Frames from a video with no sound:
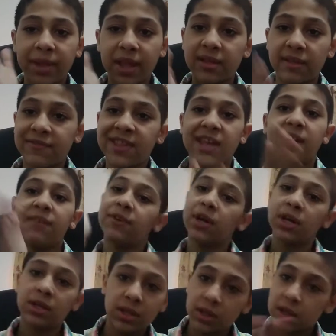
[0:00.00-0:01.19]
بدأت تتفتح
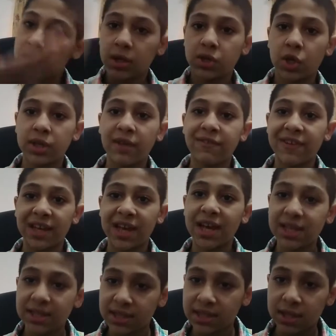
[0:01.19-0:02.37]
فانتشر ده في
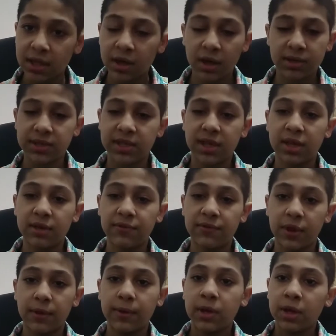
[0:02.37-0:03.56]
الغاز قصدي
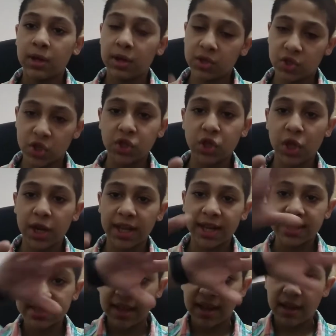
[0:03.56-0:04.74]
في انتشر
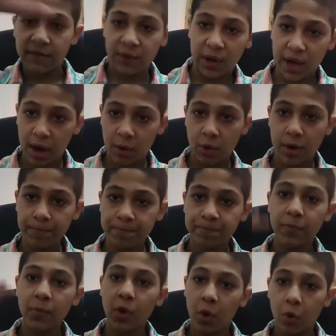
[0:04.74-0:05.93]
الغاز ده في الهواء
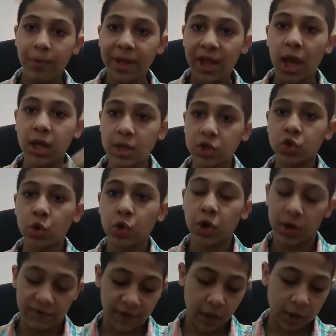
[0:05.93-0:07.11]
وبدأ ينشر
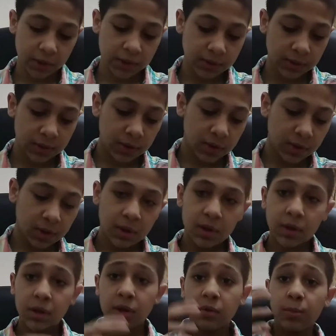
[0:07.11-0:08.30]
الفيروس
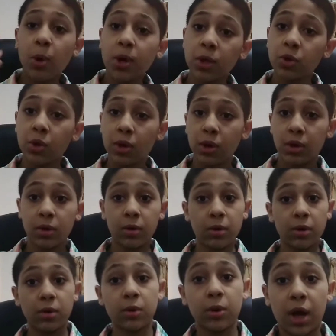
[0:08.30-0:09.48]
ممكن ت...
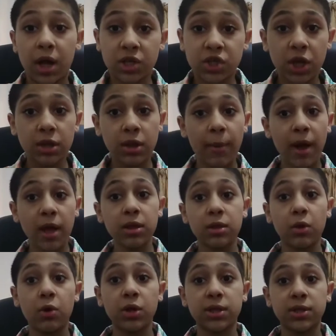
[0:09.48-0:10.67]
عشان طبعا
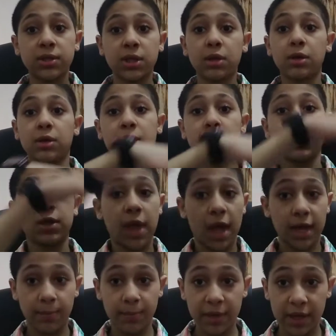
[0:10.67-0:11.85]
دولة الصين اقتصادها
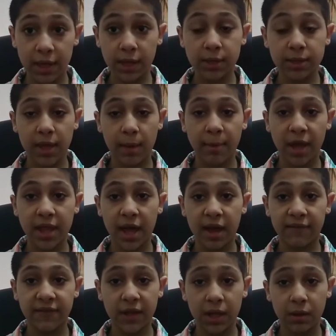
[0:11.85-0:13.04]
كبير زي ما احنا
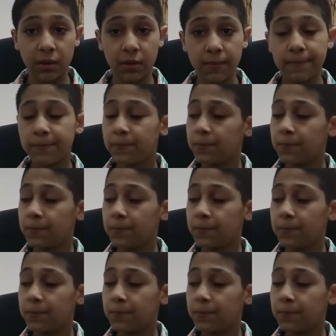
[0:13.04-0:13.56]
عارفين